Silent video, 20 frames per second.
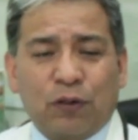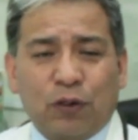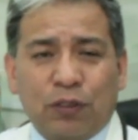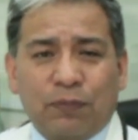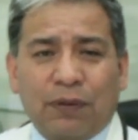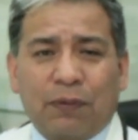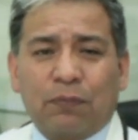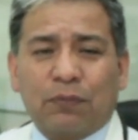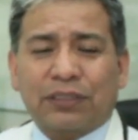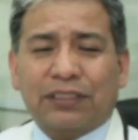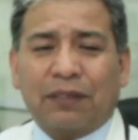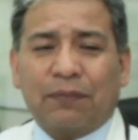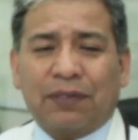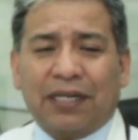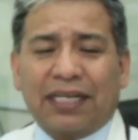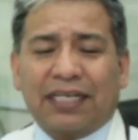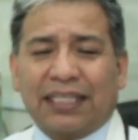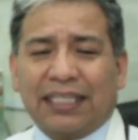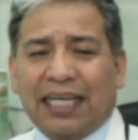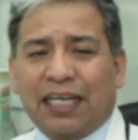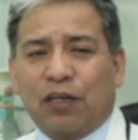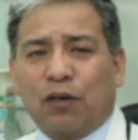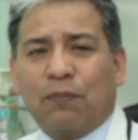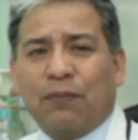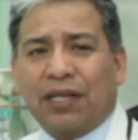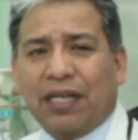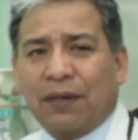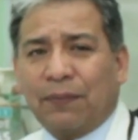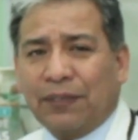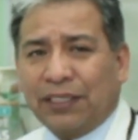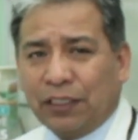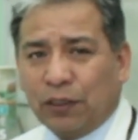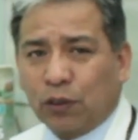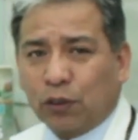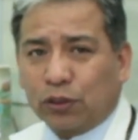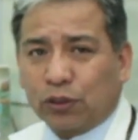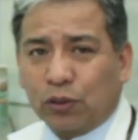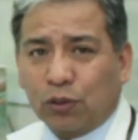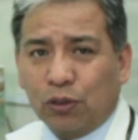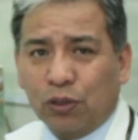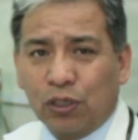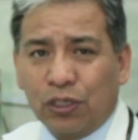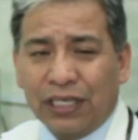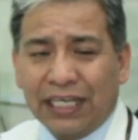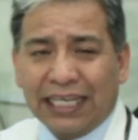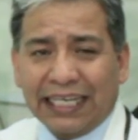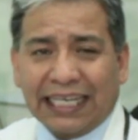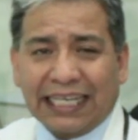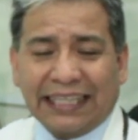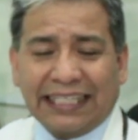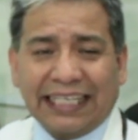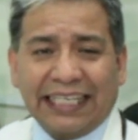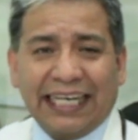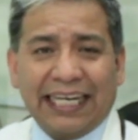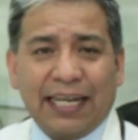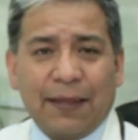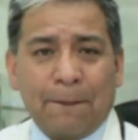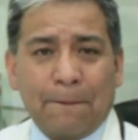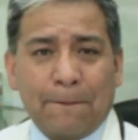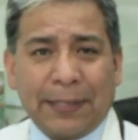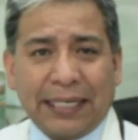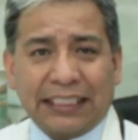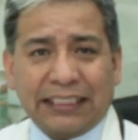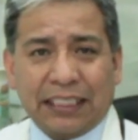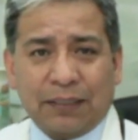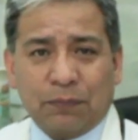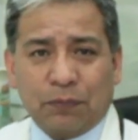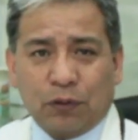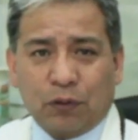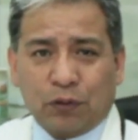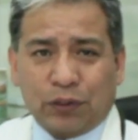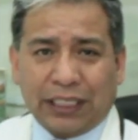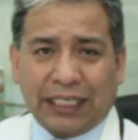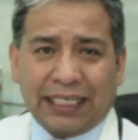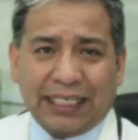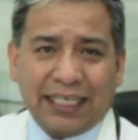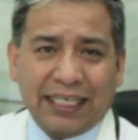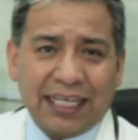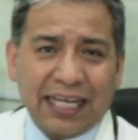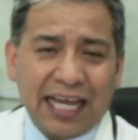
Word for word: hoy vamos a hablar de algo maravilloso que tiene la empresa Immunotech,